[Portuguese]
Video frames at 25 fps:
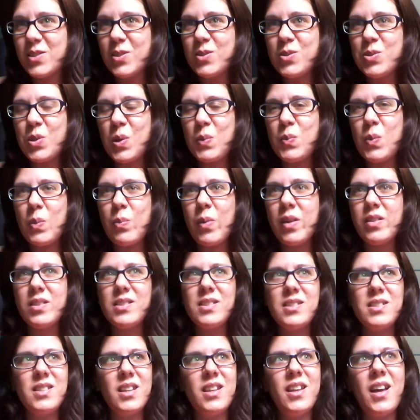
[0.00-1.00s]
Eu estou num momento
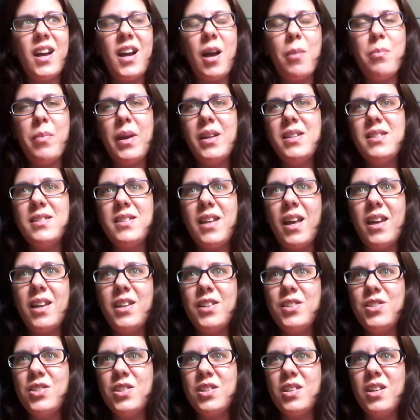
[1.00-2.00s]
assim, acabei de
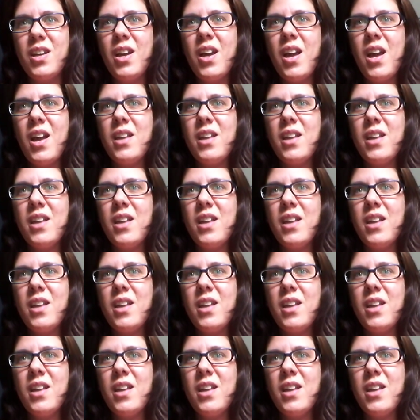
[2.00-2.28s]
sair de,